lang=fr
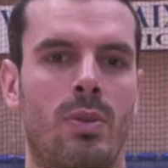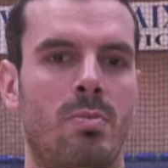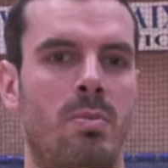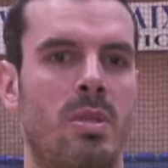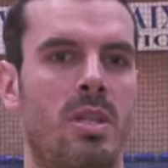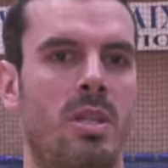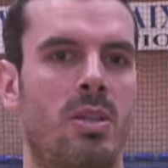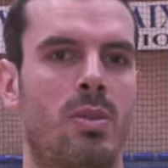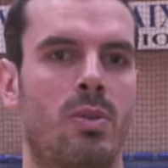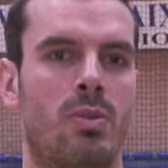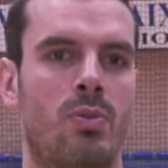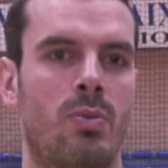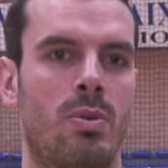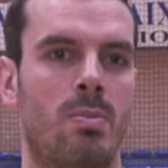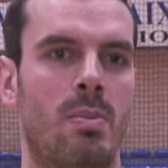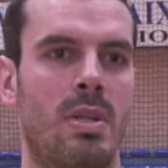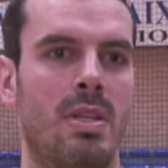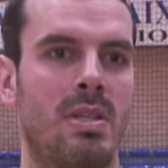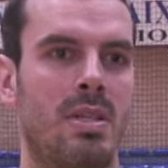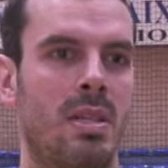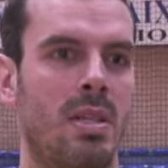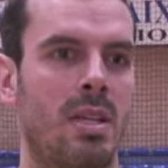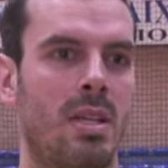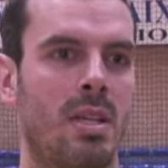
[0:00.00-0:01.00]
et demi que je suis
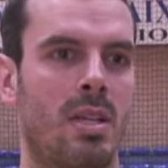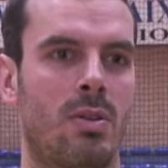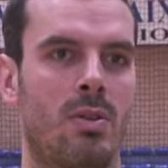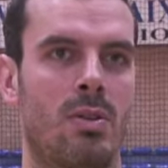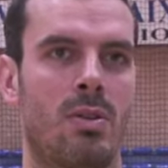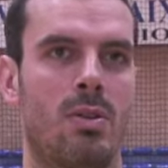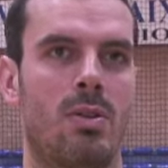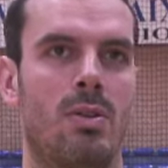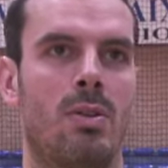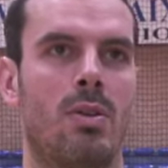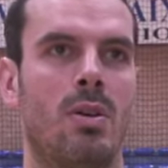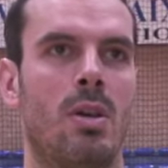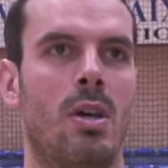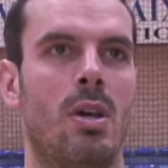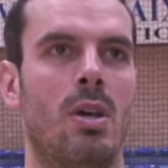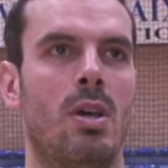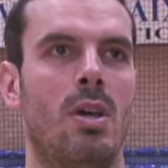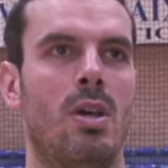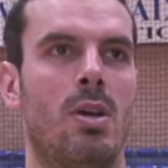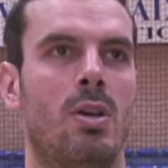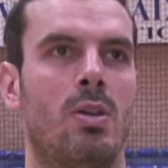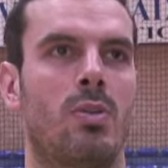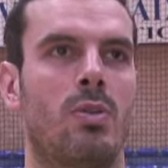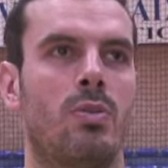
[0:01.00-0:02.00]
blessé, que,
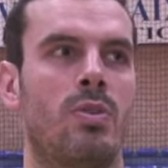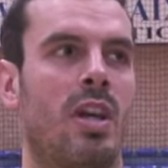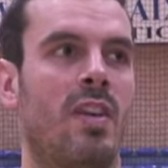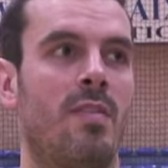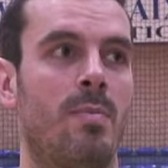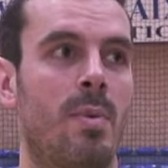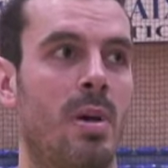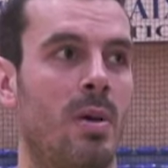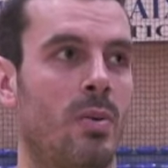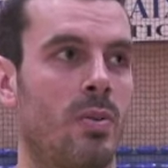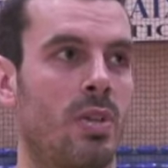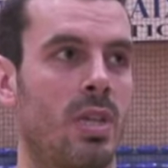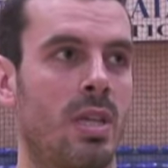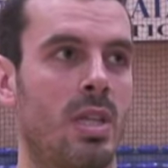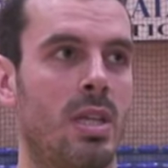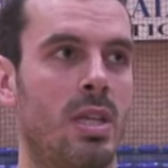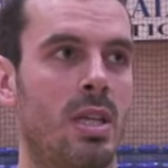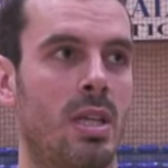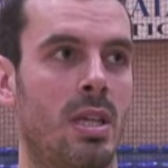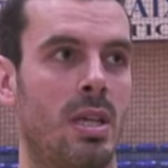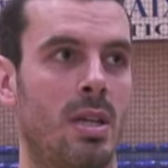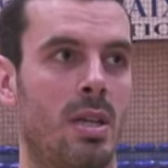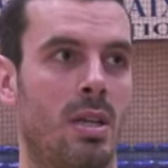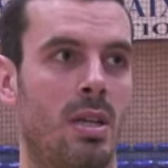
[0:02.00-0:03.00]
que j'arrive pas à enchaîner
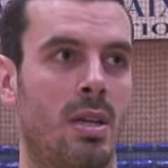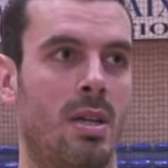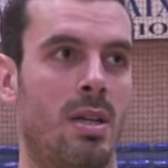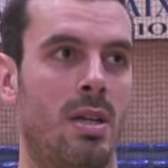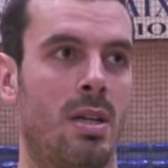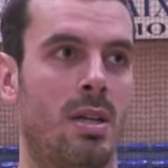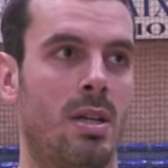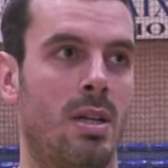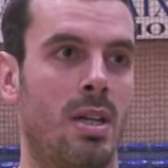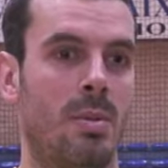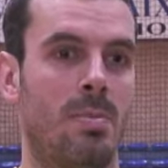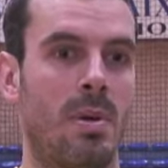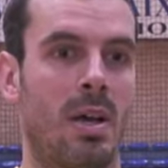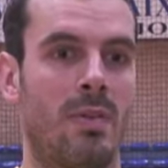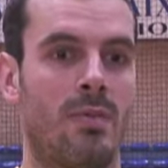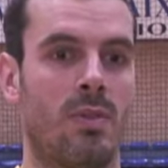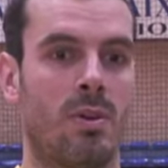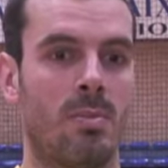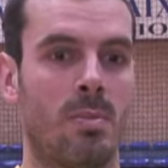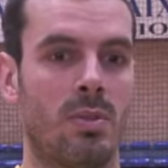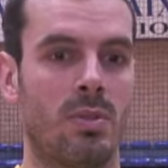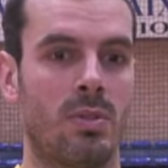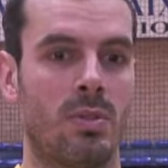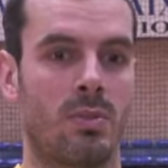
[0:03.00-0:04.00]
les, euh,
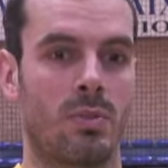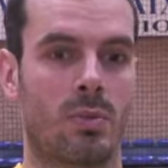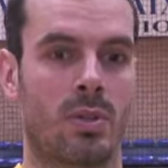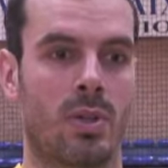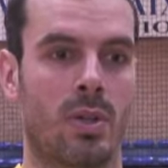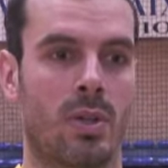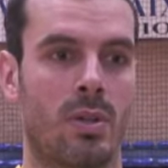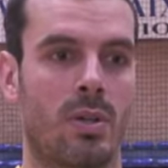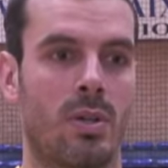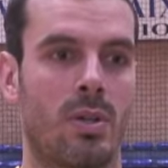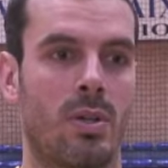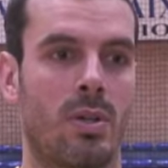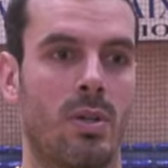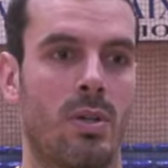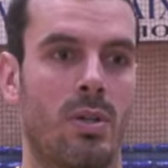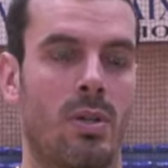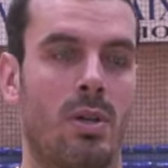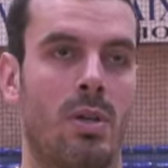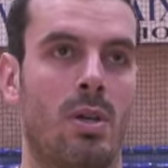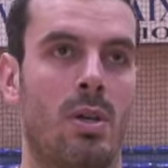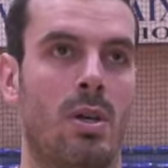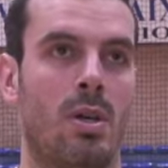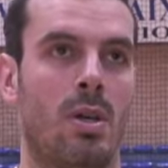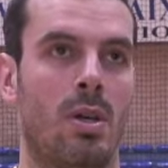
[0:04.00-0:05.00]
performances. Donc
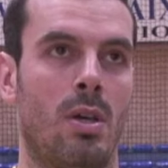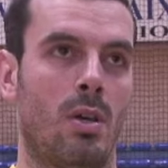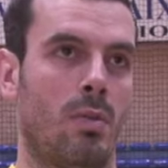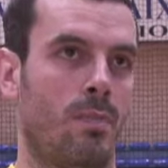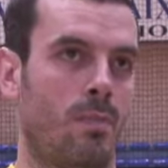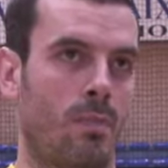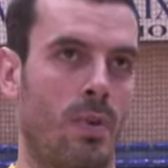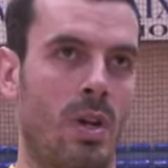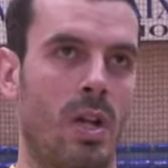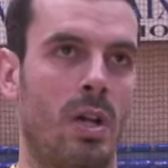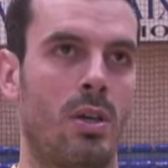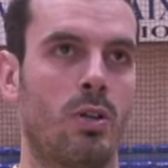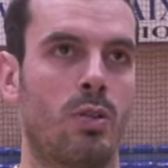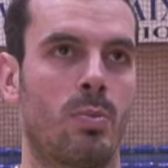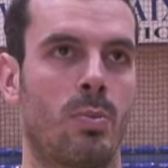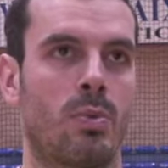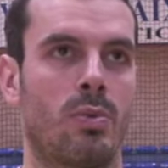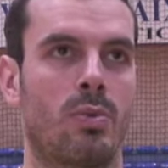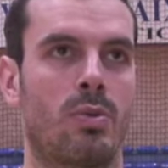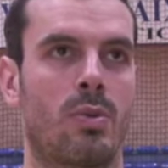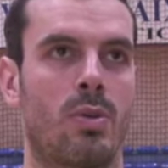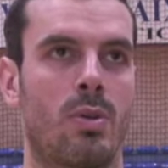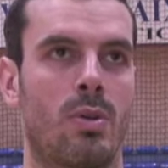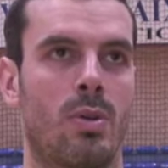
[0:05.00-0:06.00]
voilà, je
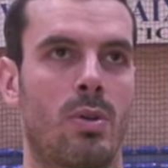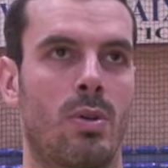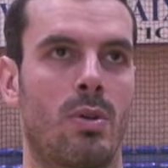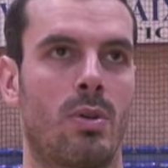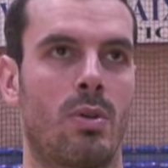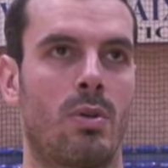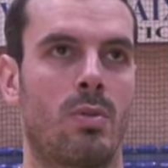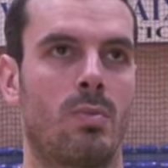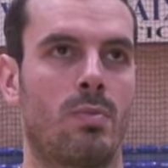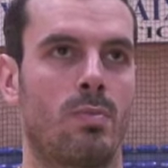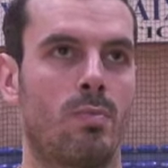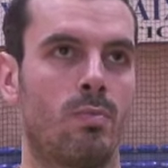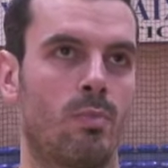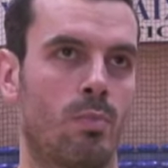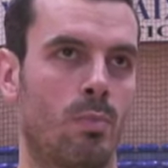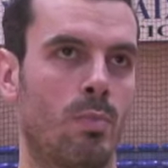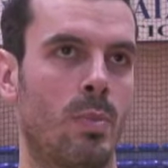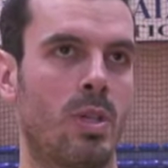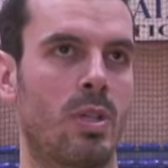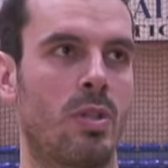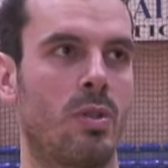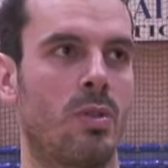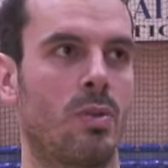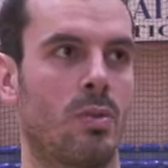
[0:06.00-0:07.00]
pense que
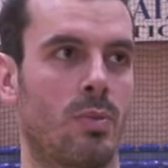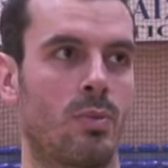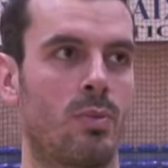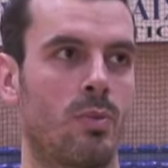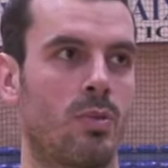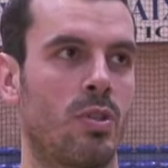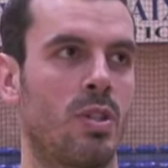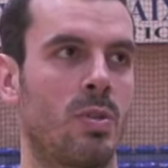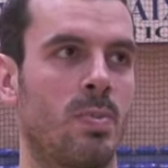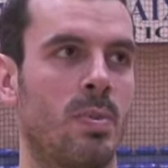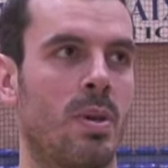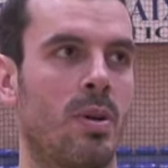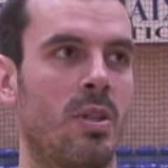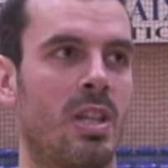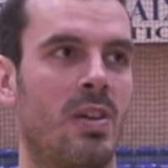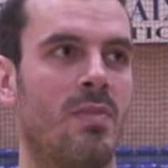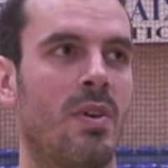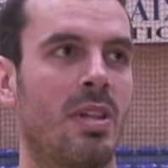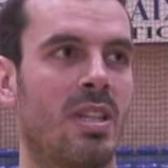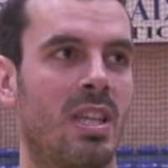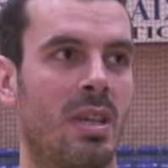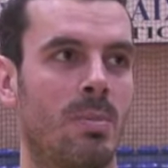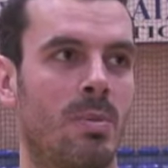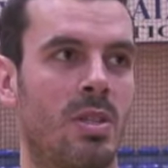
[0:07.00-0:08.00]
maintenant, j'espère en
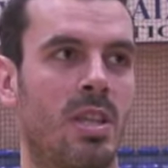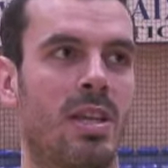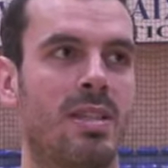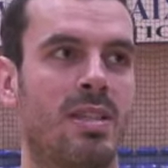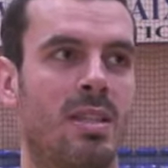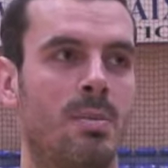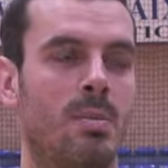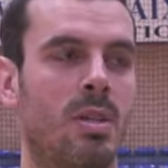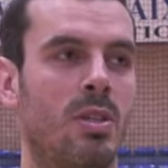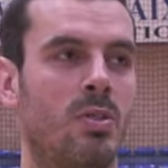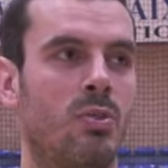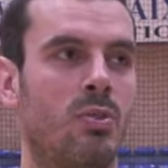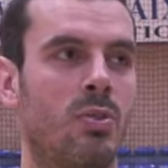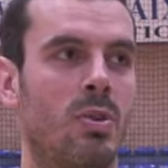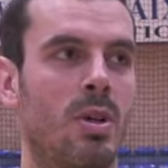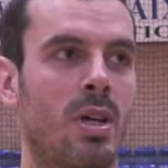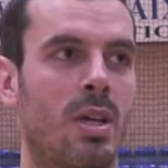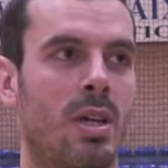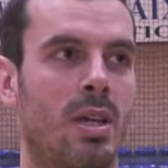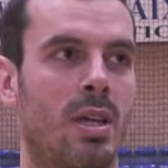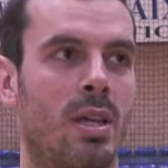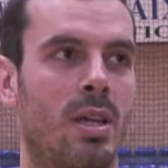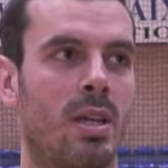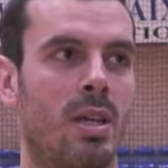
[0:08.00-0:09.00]
avoir terminé avec ces blessures
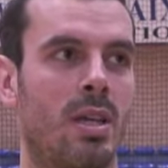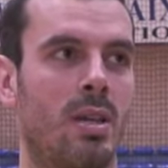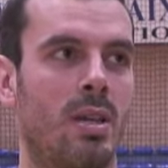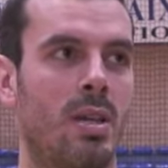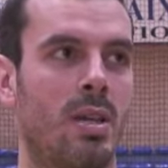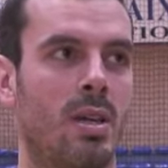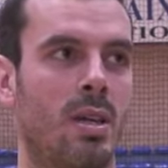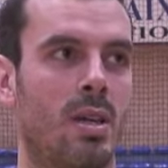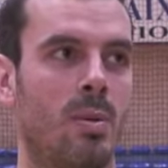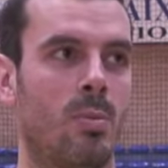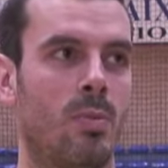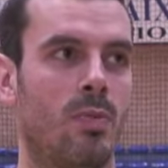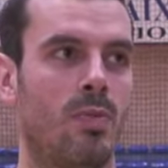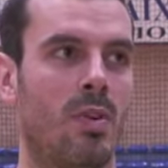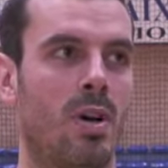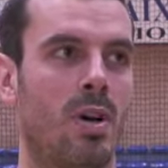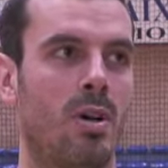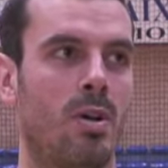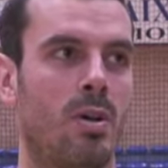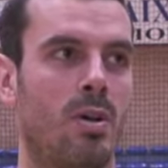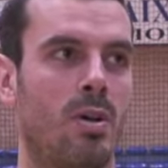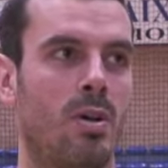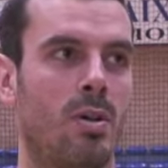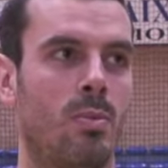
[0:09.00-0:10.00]
et pouvoir
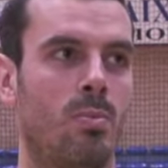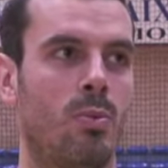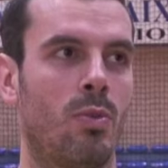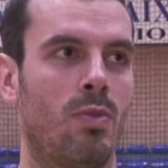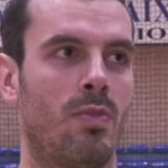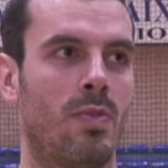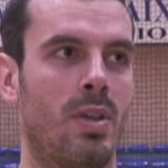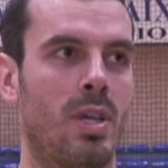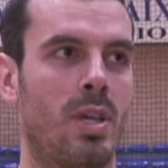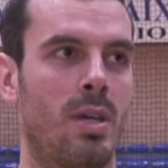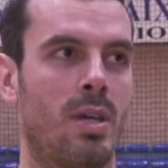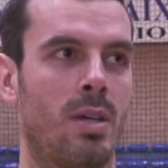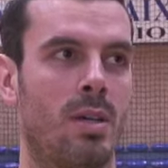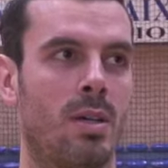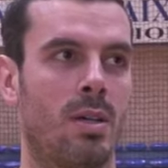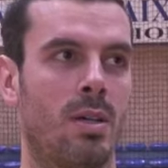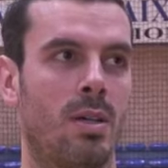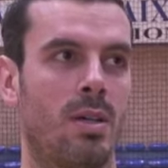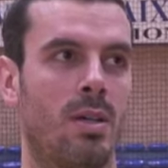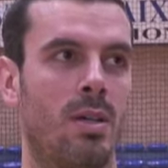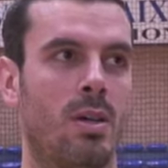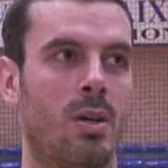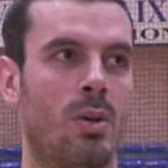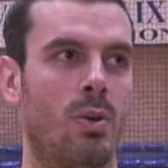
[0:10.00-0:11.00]
prouver
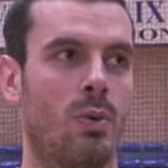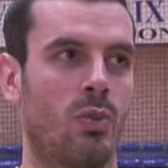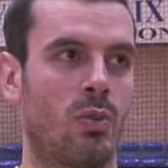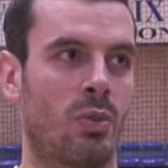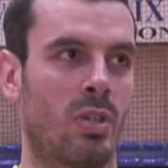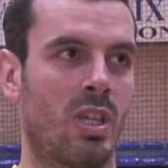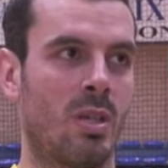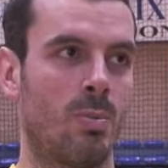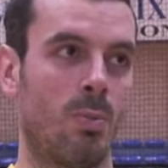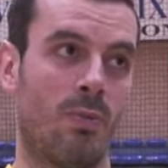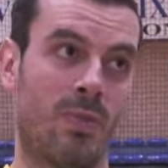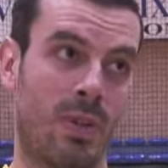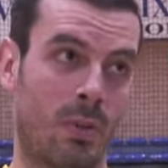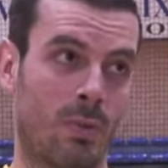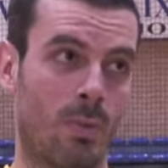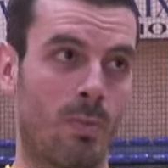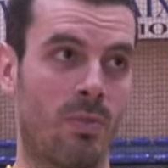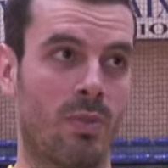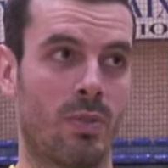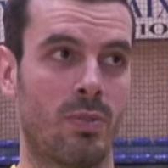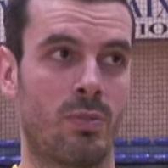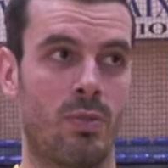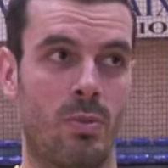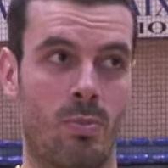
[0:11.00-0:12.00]
aux gens qui m'ont fait
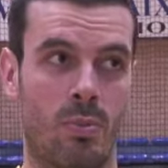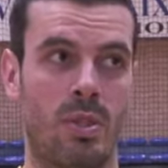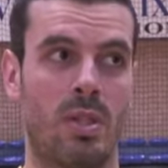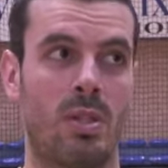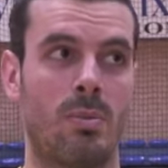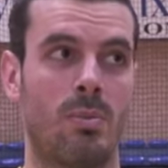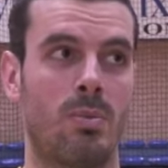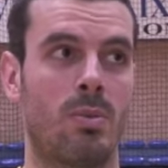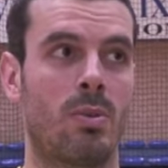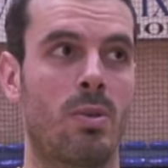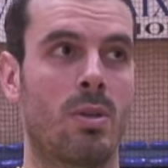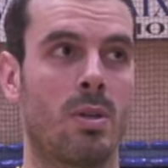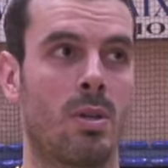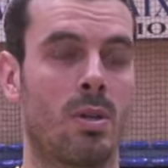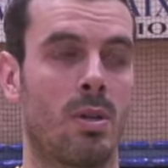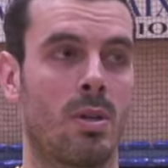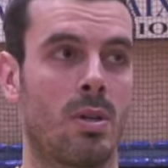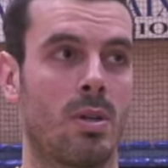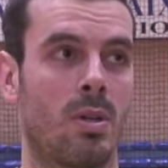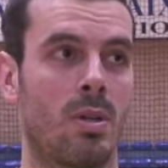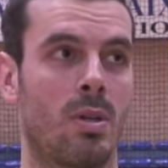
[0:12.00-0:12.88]
confiance depuis le début que,